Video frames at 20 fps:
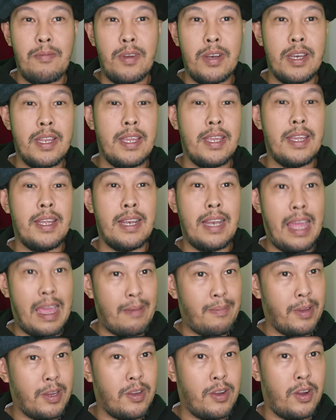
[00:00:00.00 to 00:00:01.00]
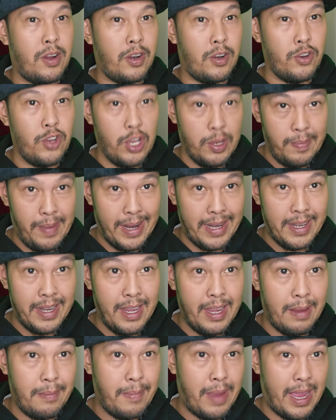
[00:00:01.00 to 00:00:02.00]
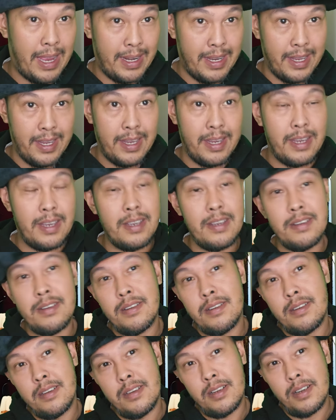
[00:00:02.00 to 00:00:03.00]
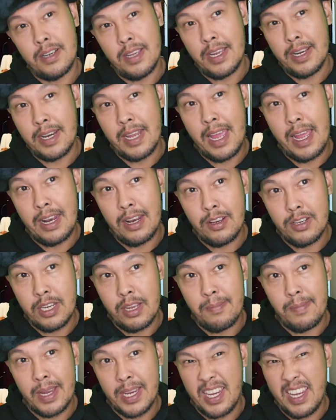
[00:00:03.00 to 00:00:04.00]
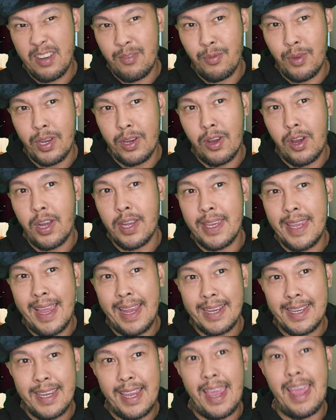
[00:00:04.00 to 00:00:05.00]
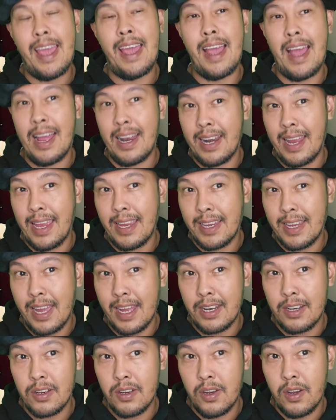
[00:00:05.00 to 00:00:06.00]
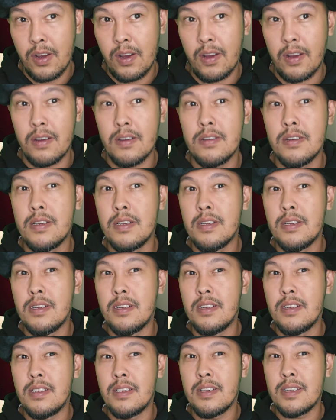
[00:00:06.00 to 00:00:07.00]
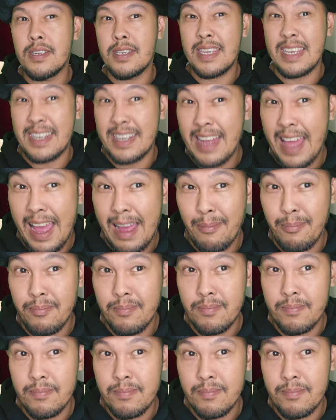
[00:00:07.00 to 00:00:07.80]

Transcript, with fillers: บวันนี้ลาไปก่อนด้วยบัดดี้แมรี่เรื่องหน้าเราจะมาคิดวิเคราะห์แยกแยะอะไรกันก็ติดตาม